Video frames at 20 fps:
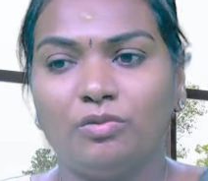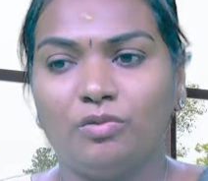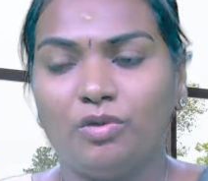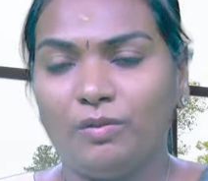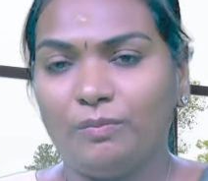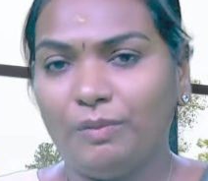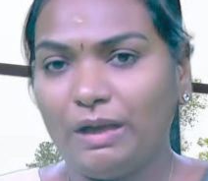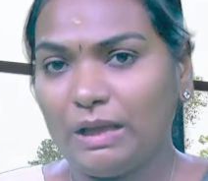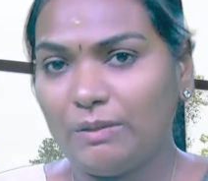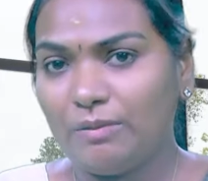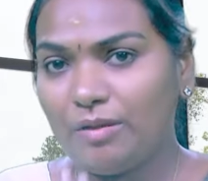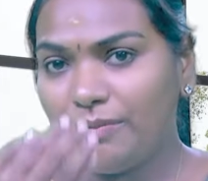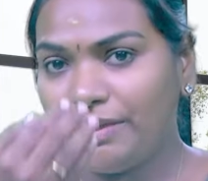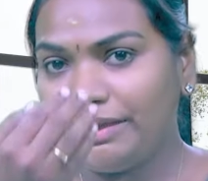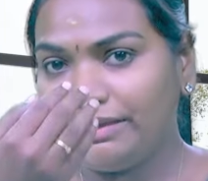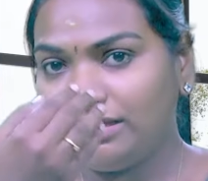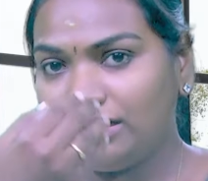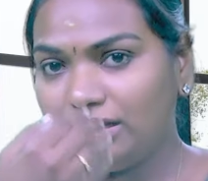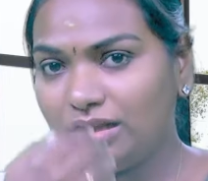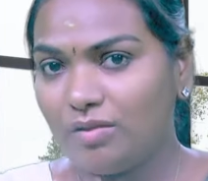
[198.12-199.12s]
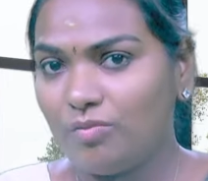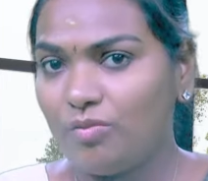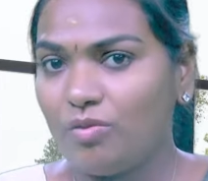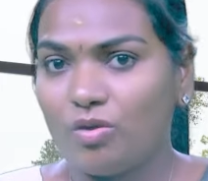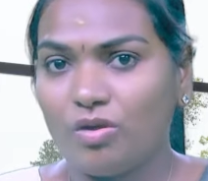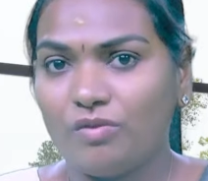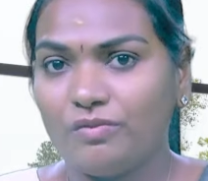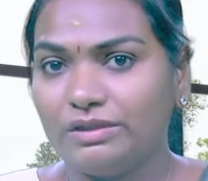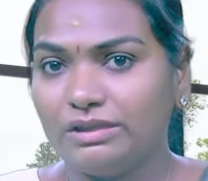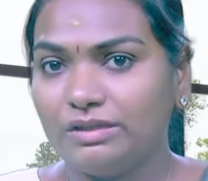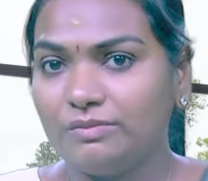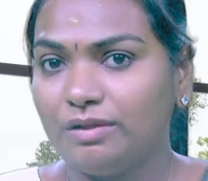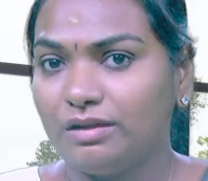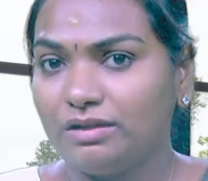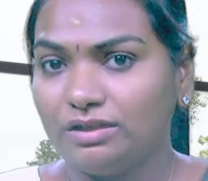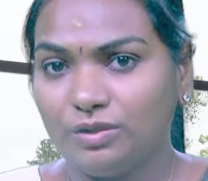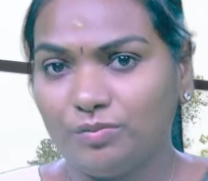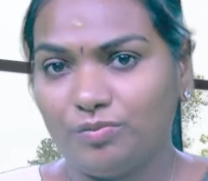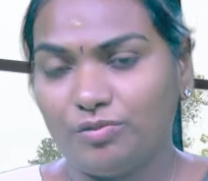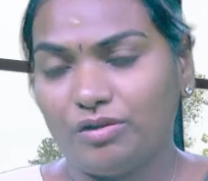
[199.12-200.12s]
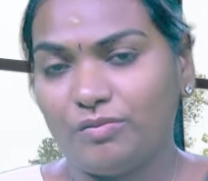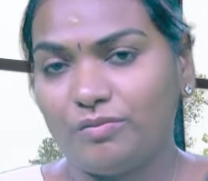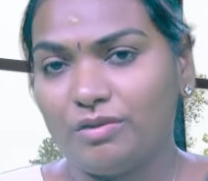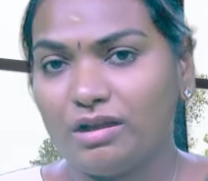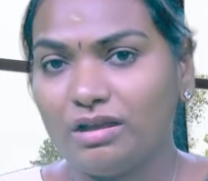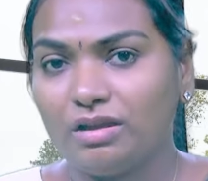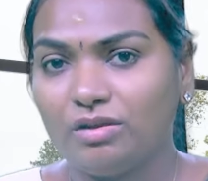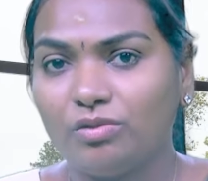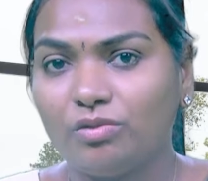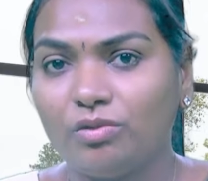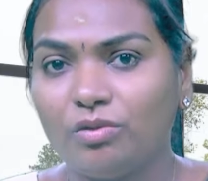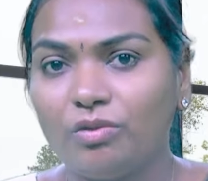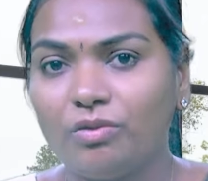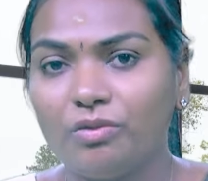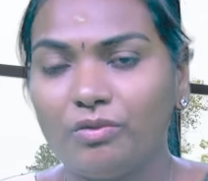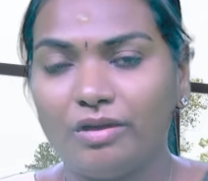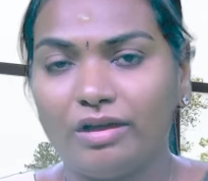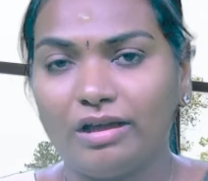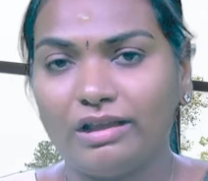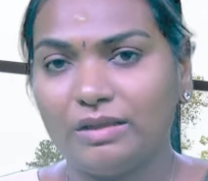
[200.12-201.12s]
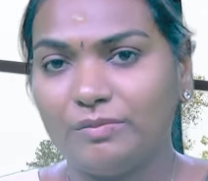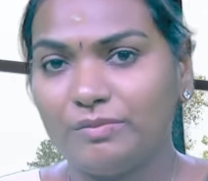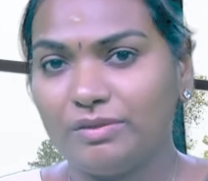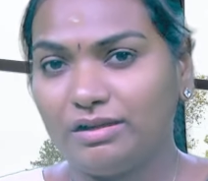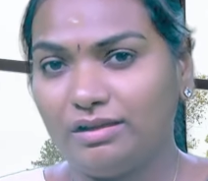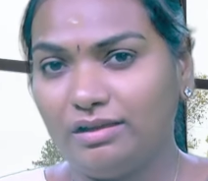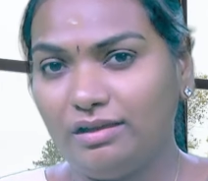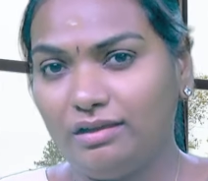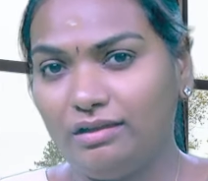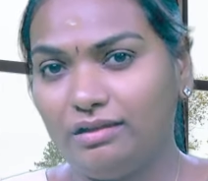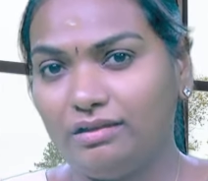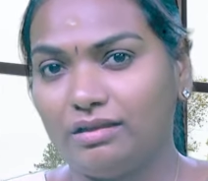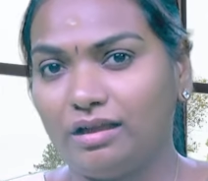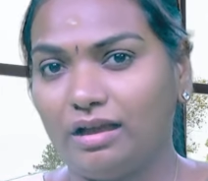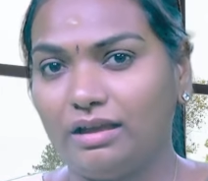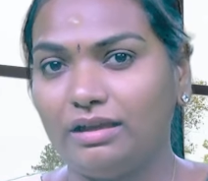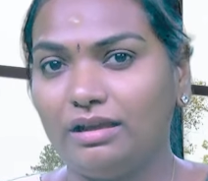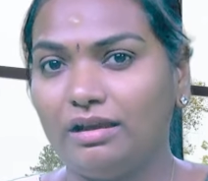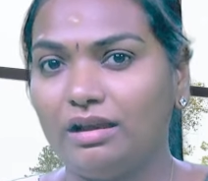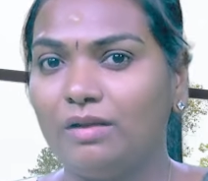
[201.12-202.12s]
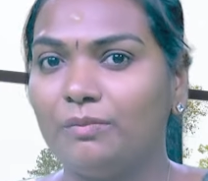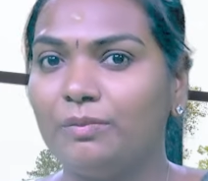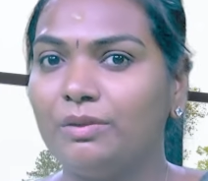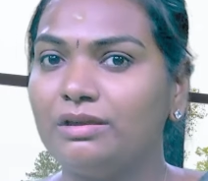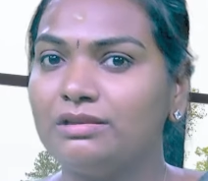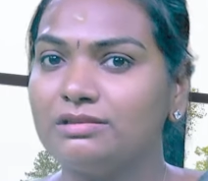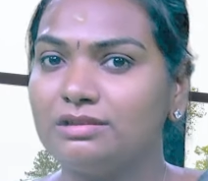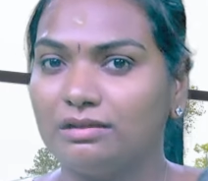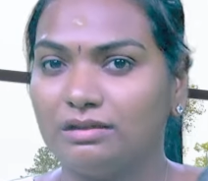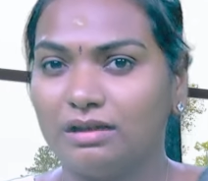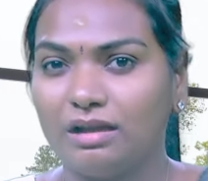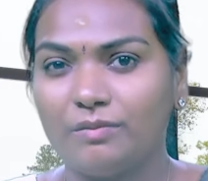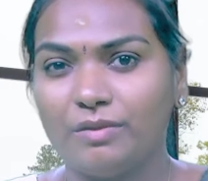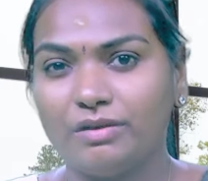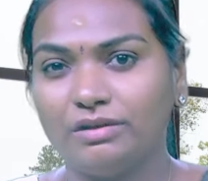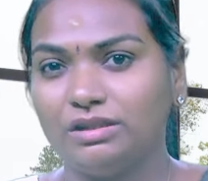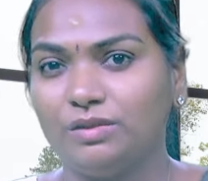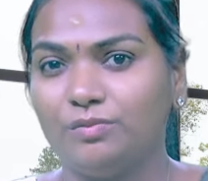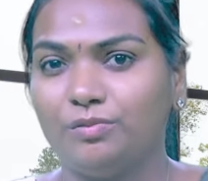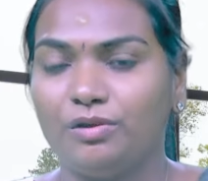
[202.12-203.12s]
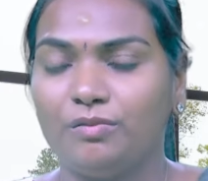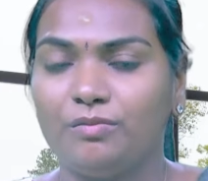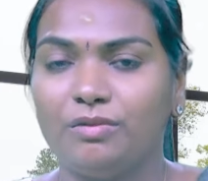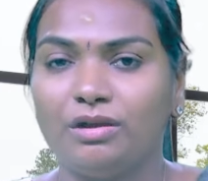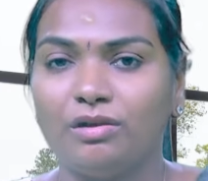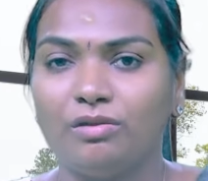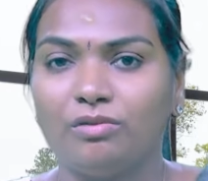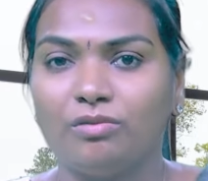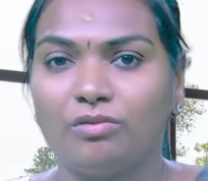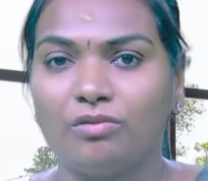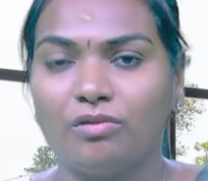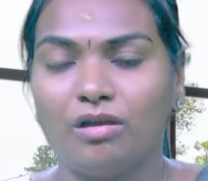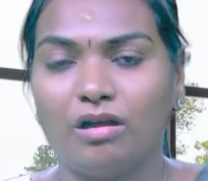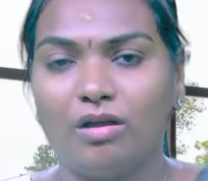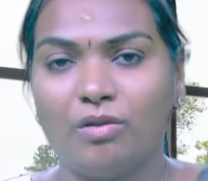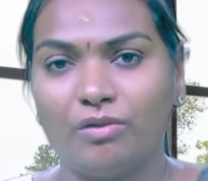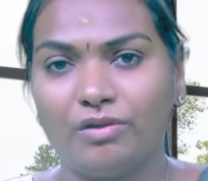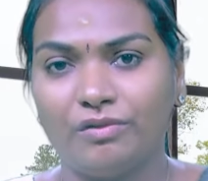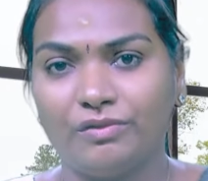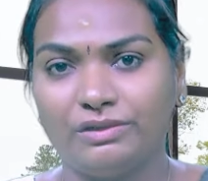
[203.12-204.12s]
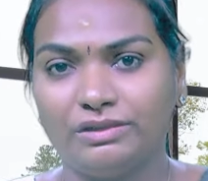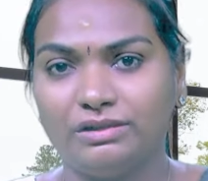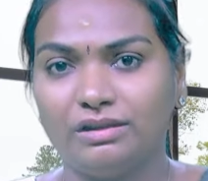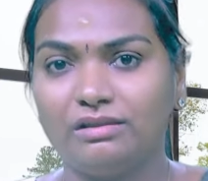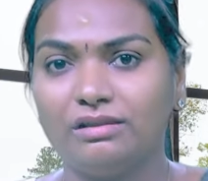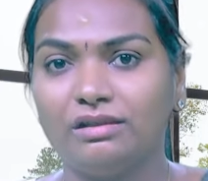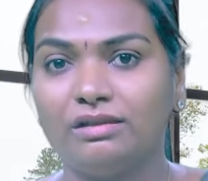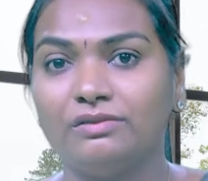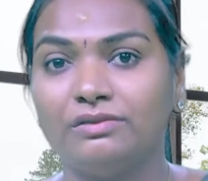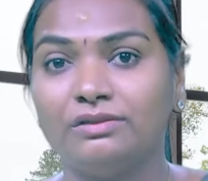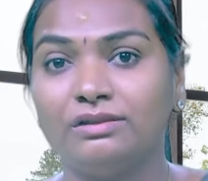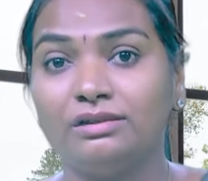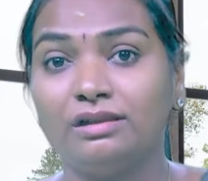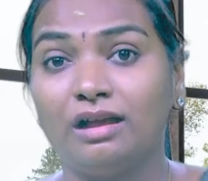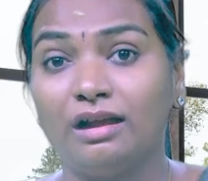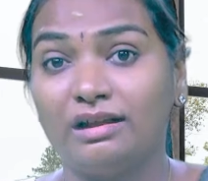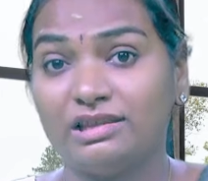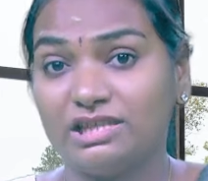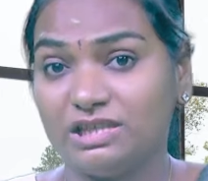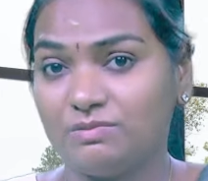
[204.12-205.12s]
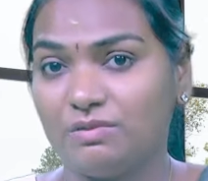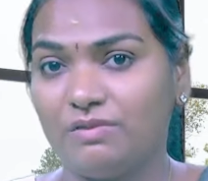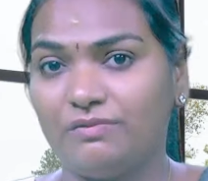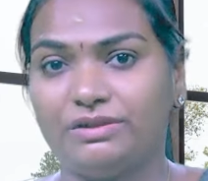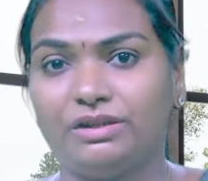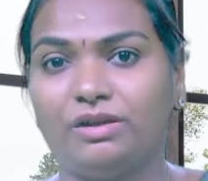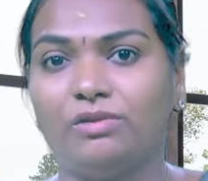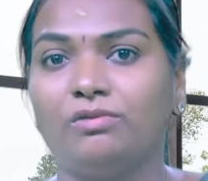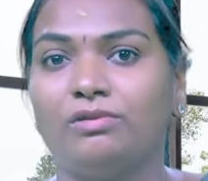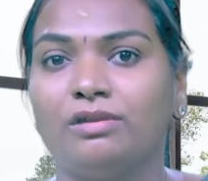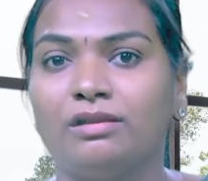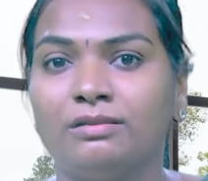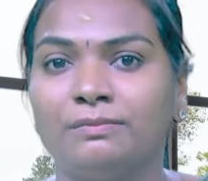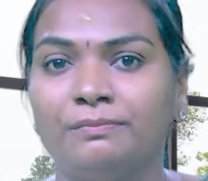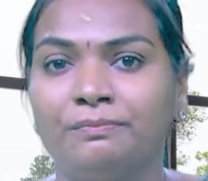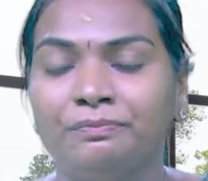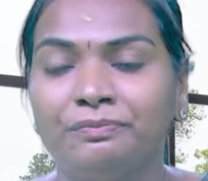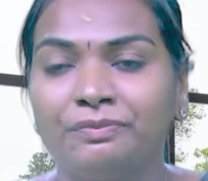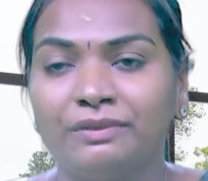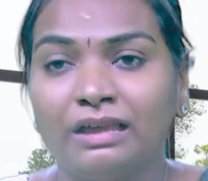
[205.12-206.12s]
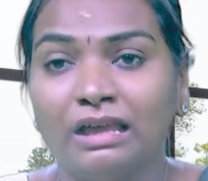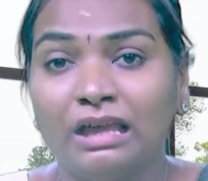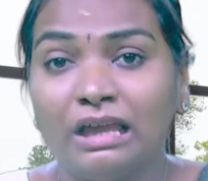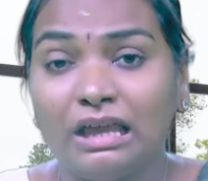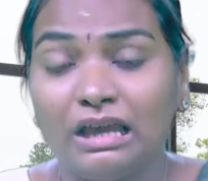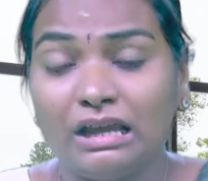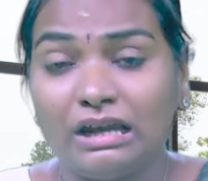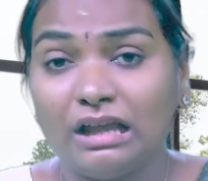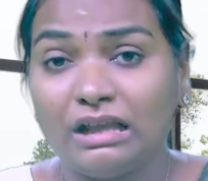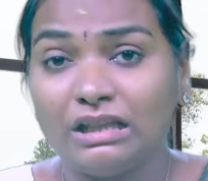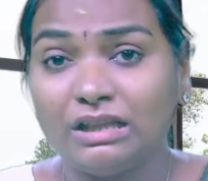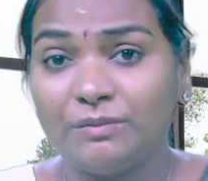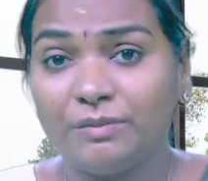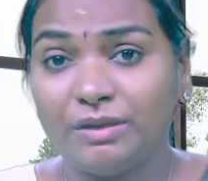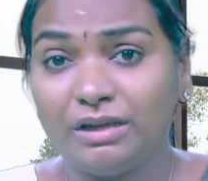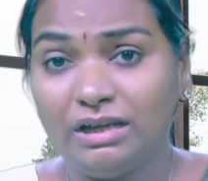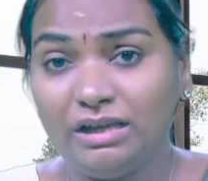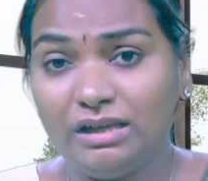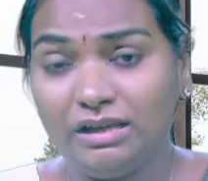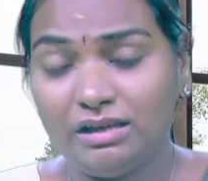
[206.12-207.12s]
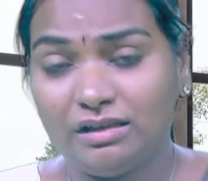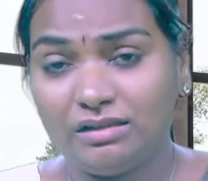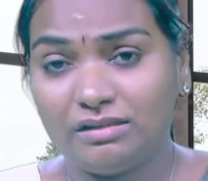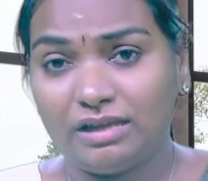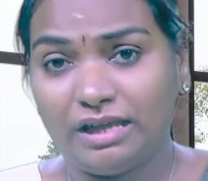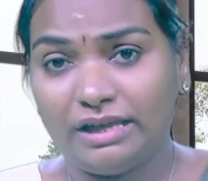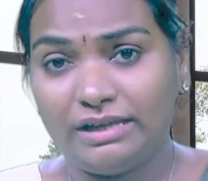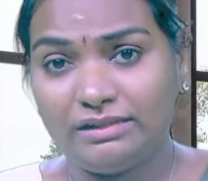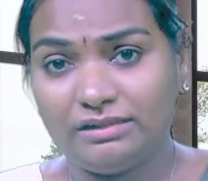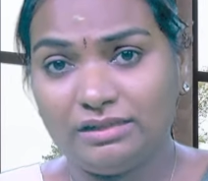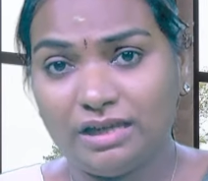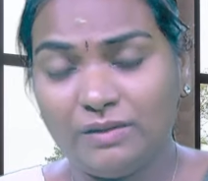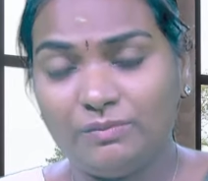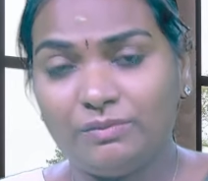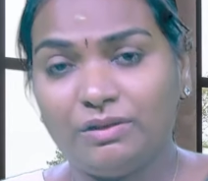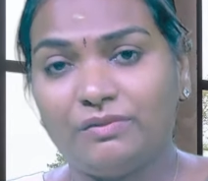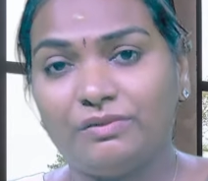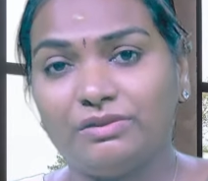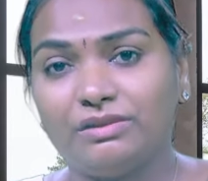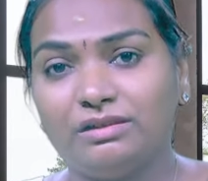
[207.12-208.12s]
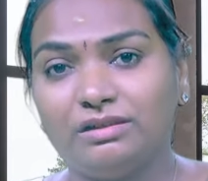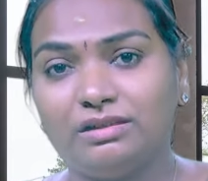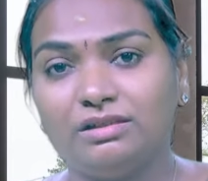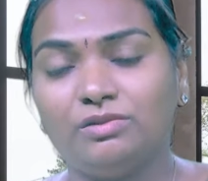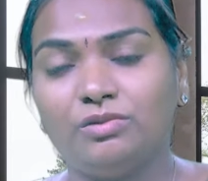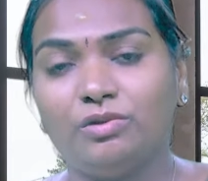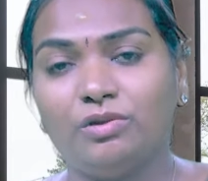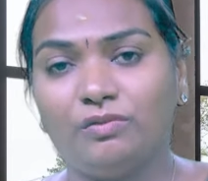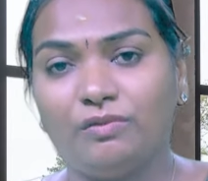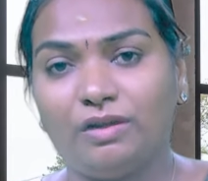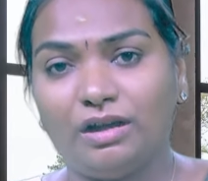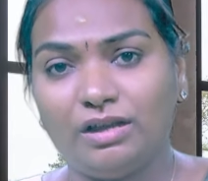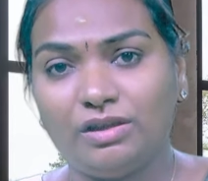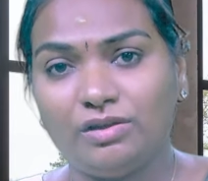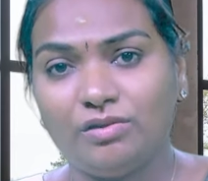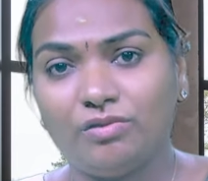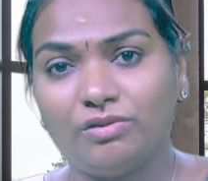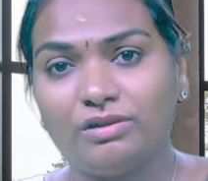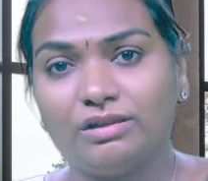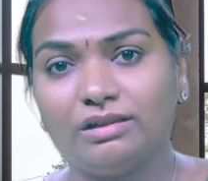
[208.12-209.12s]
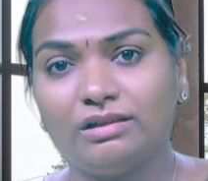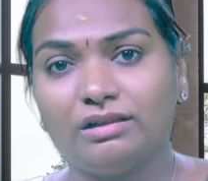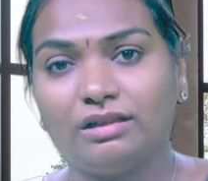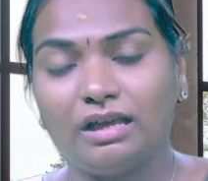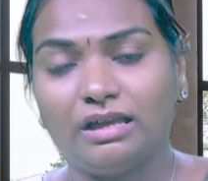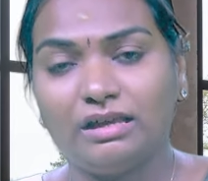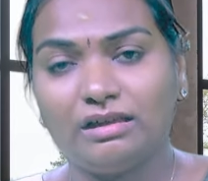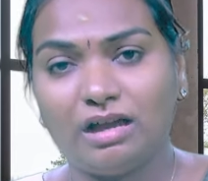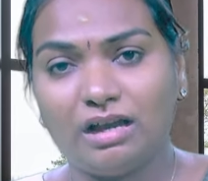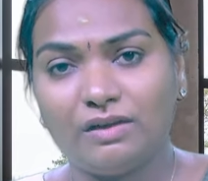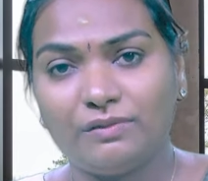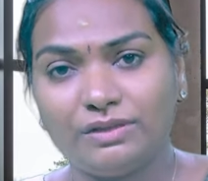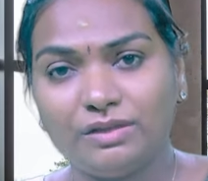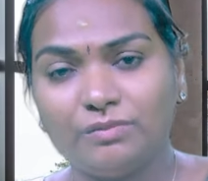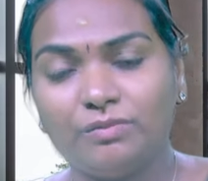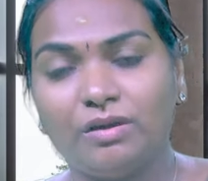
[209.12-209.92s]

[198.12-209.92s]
ஒரு பக்கமாக பார்த்தீங்கன்னா முகம் வந்து மகத்து போன மாதிரி இருக்கும் அதே மாதிரி கையெல்லாமே சடனாக மகத்து போன மாதிரி இருக்கும் அவங்க வந்துட்டு அதை வந்துட்டு அலட்சியமாக விட்டுறக்கூடாது ஏன்னா அந்த மாதிரி நைட் டைமில் வந்துட்டு ஒரு வழியோட கை கால் வந்து